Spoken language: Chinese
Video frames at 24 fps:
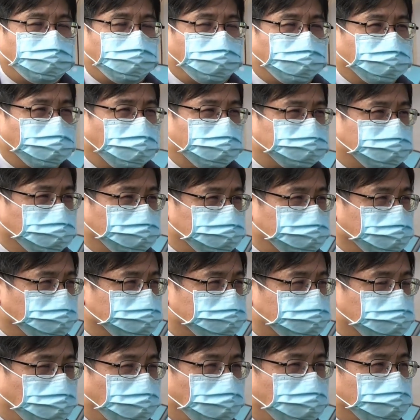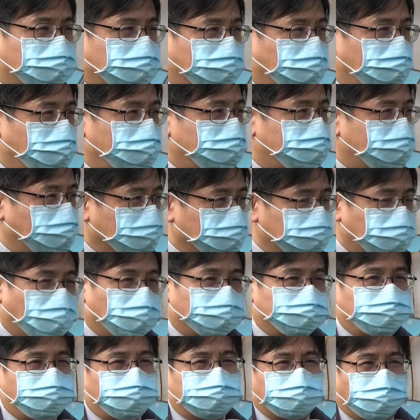也应该趁这个时候可以检
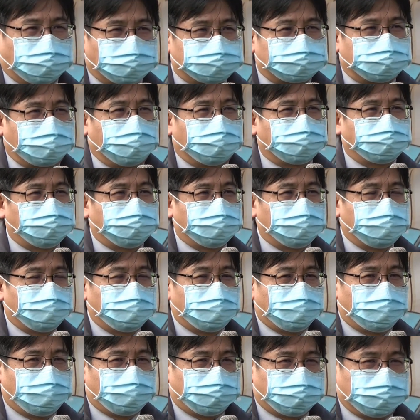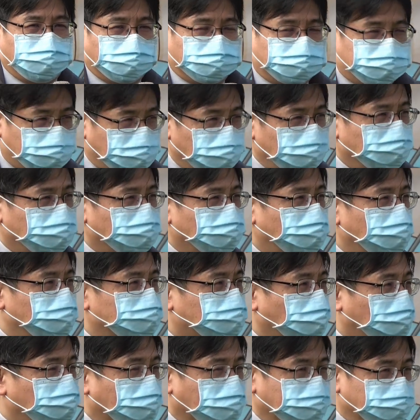讨去招商。我想新颖会
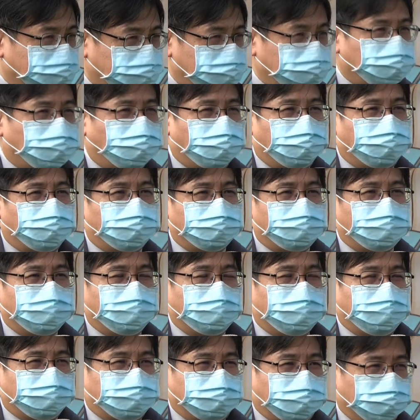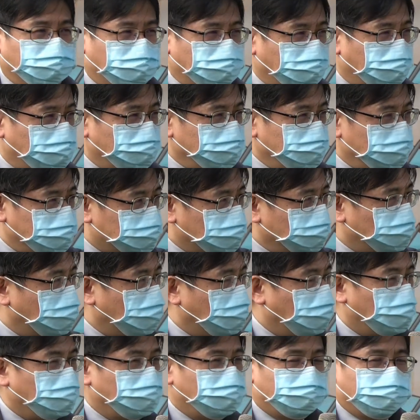充满机会，那也预祝
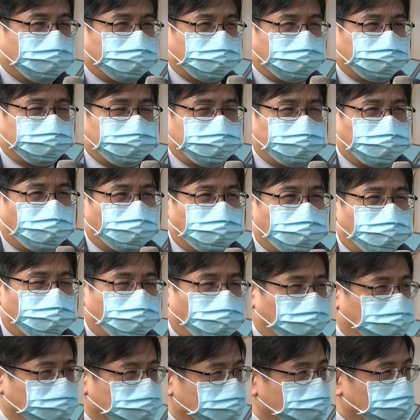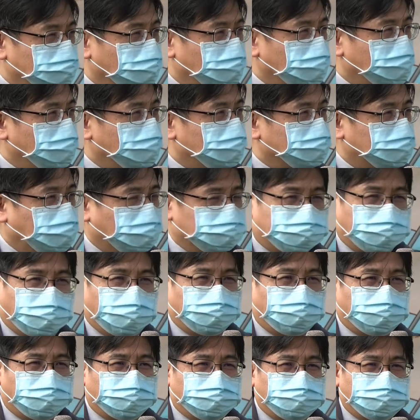呢，也希望呢，我们大
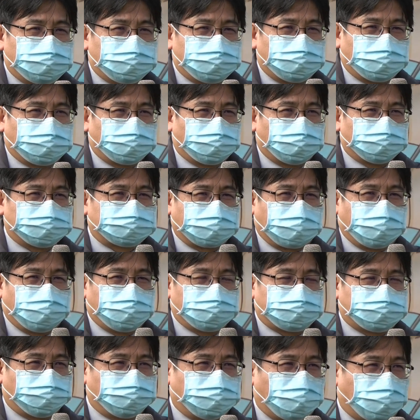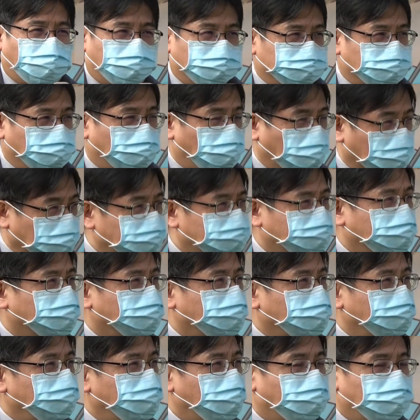家呢，能够在这么好的环境
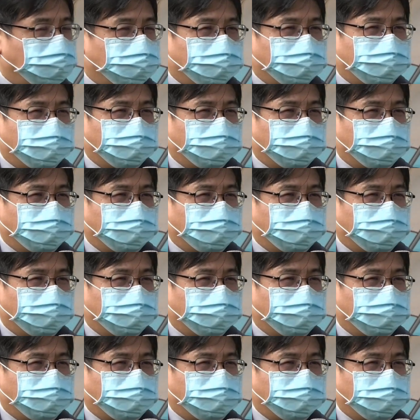里面，